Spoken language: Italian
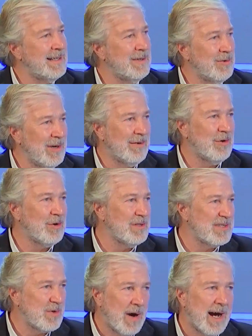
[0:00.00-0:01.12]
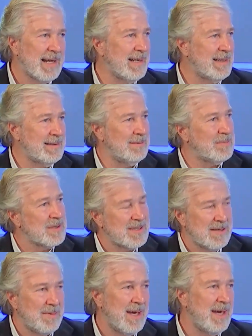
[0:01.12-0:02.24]
di un lavoro di squadra, di
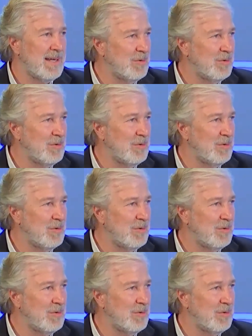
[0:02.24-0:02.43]
Poste Pay,